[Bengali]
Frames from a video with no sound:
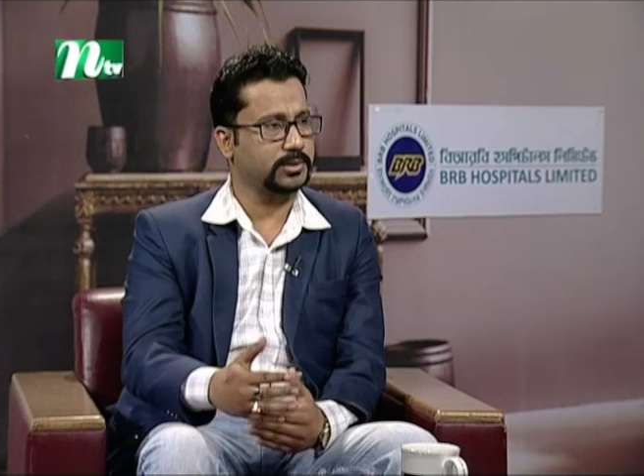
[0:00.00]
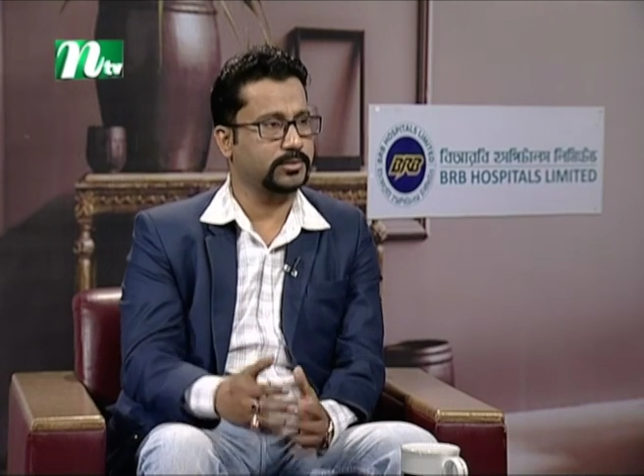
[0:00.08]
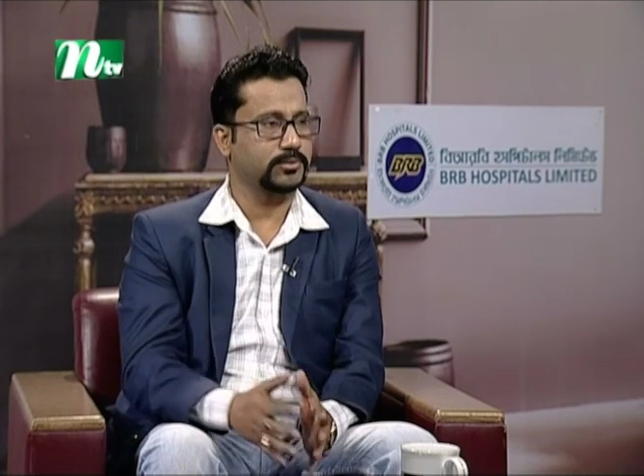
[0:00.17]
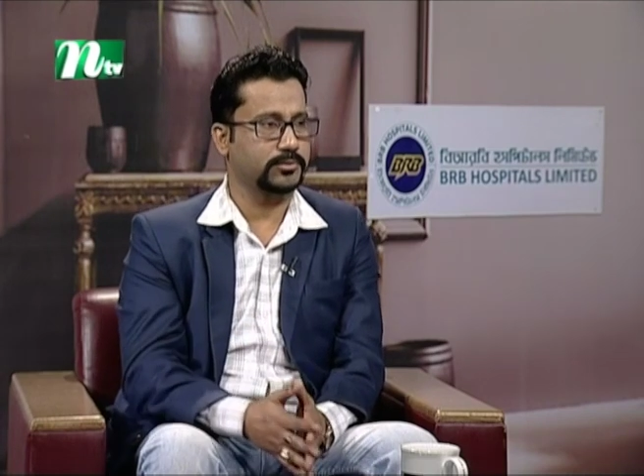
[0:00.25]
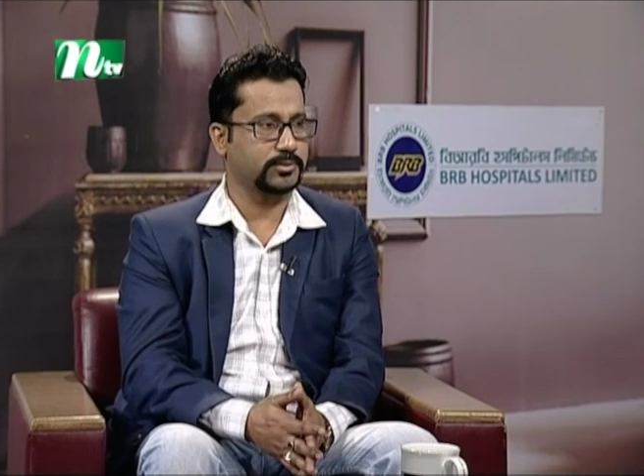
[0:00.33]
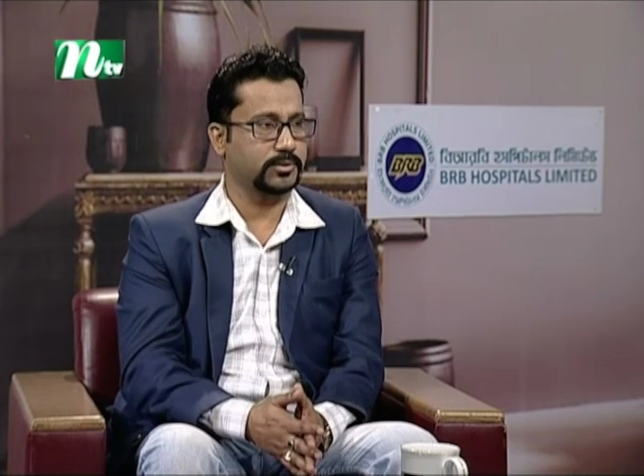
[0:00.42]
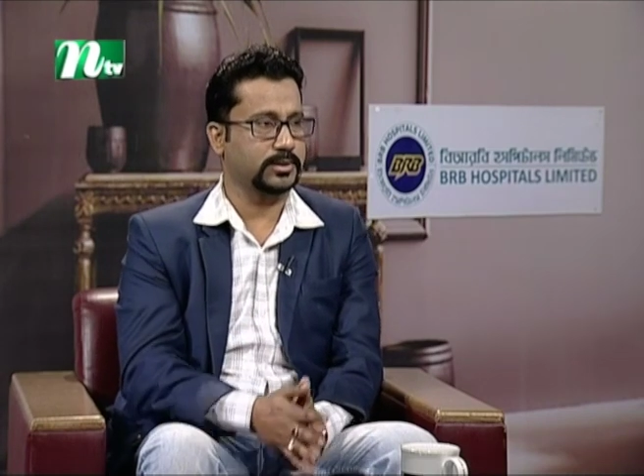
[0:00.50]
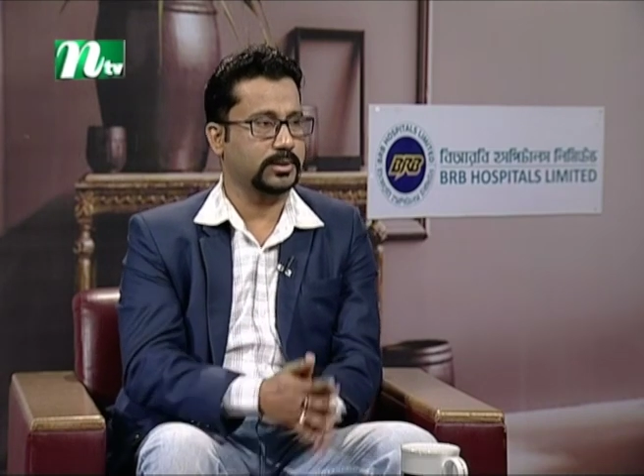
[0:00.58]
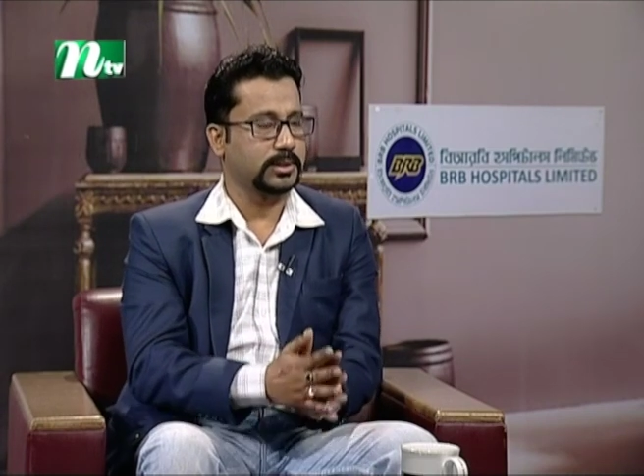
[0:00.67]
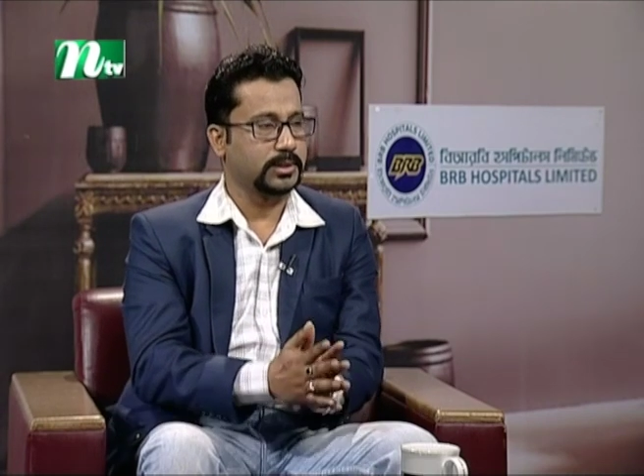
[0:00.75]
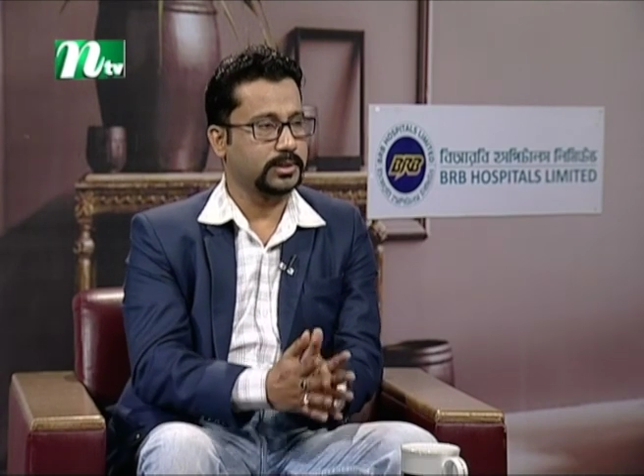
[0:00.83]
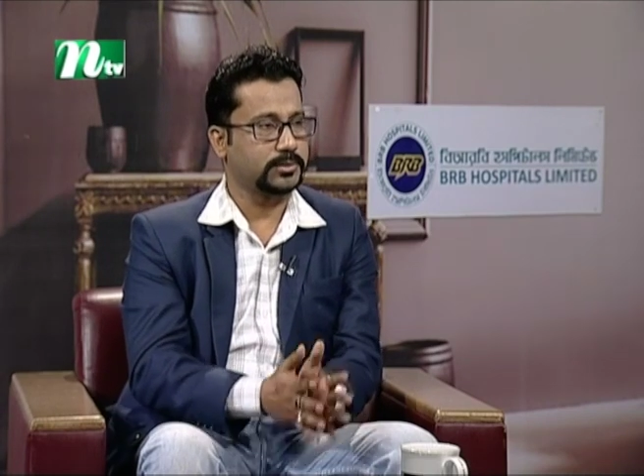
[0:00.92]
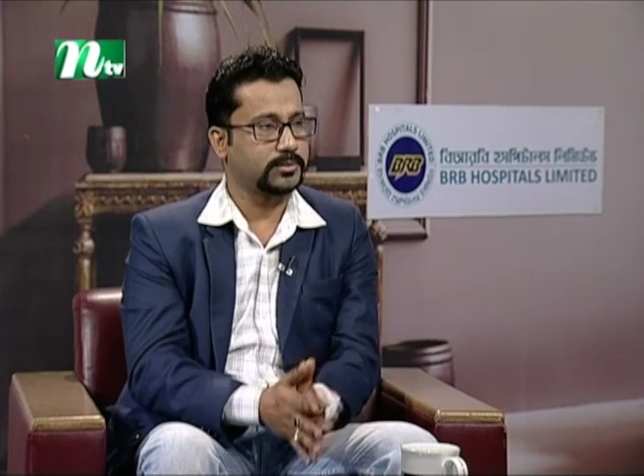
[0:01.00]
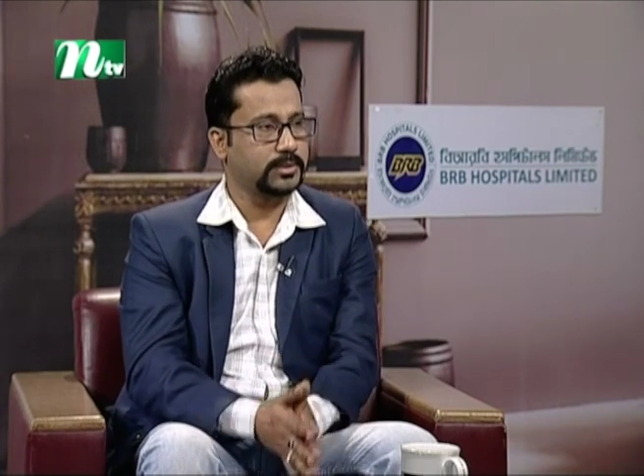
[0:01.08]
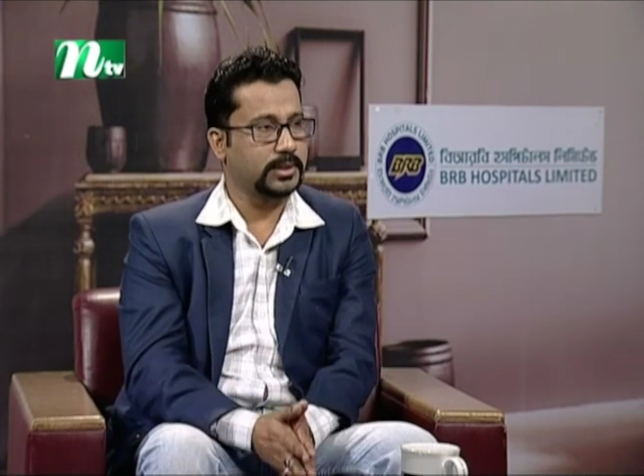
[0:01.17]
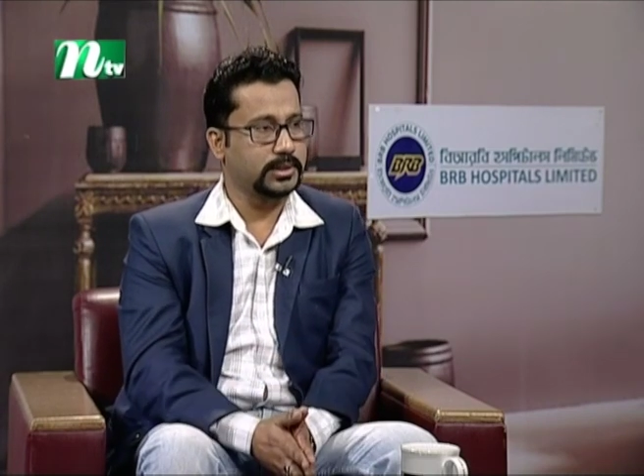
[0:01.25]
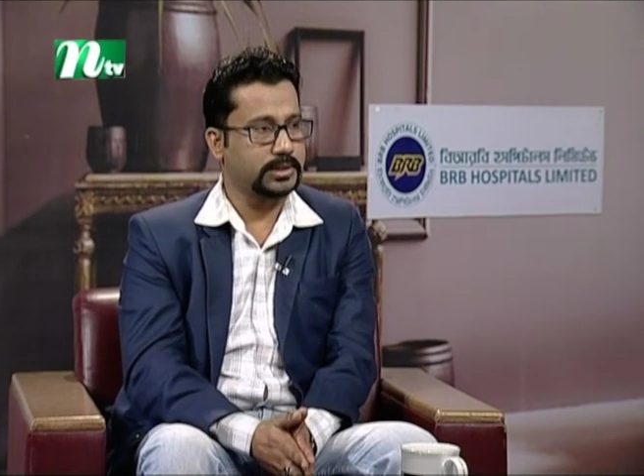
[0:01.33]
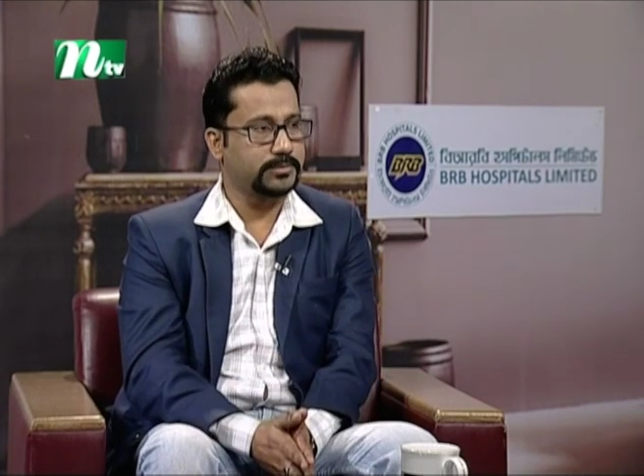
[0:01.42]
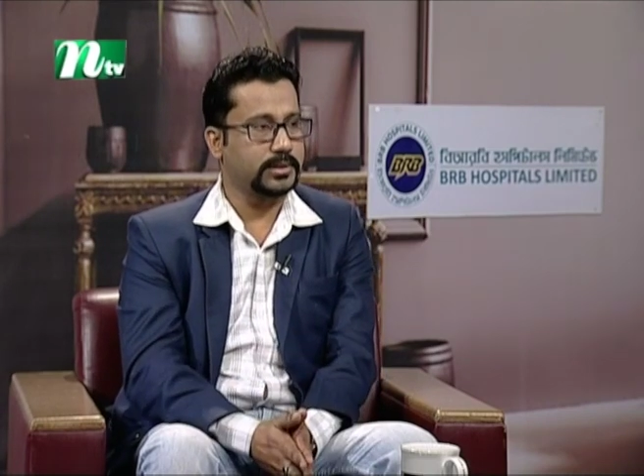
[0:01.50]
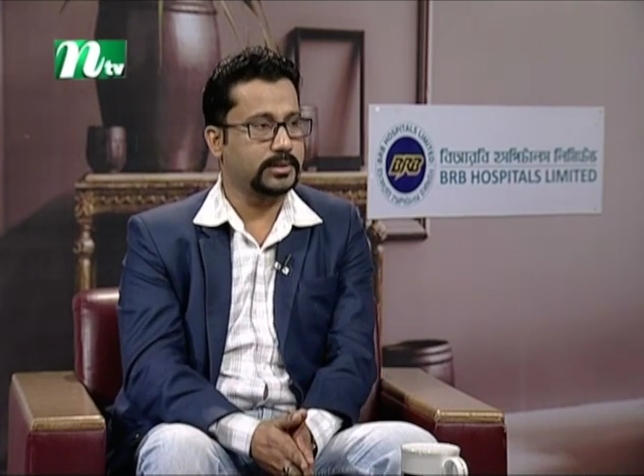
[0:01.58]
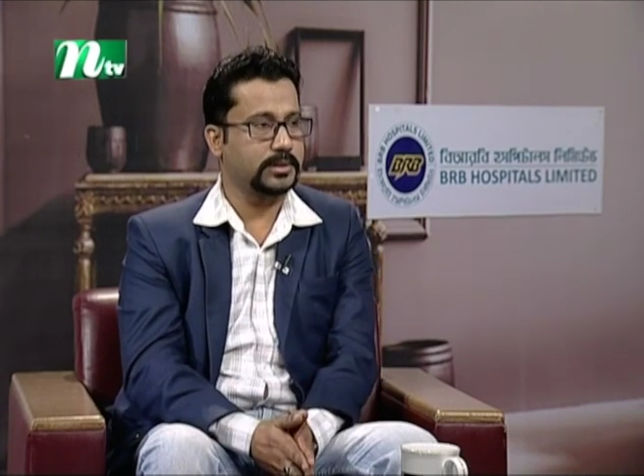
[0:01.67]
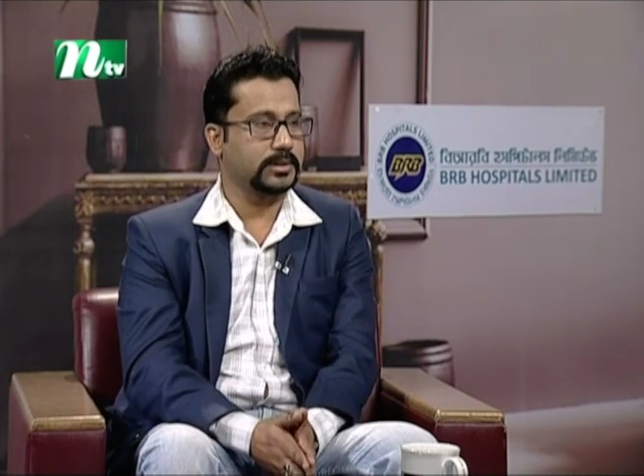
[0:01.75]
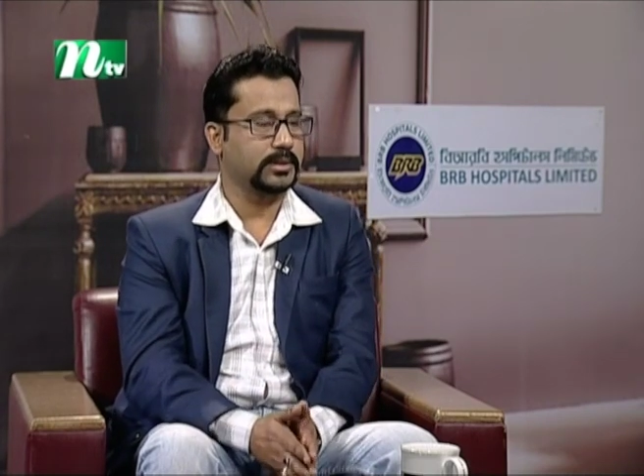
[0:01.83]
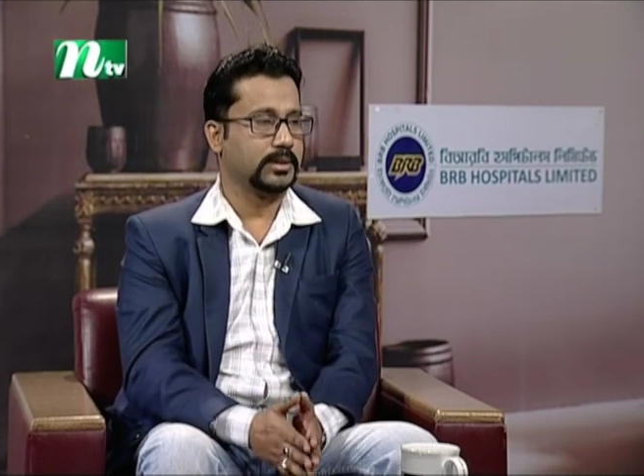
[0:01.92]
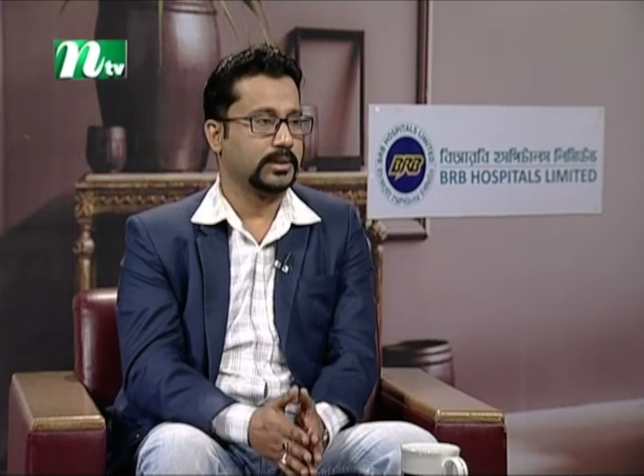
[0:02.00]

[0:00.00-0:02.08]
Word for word: কিছু ঔষধে কিছু অ্যান্টিবায়োটিক সেটি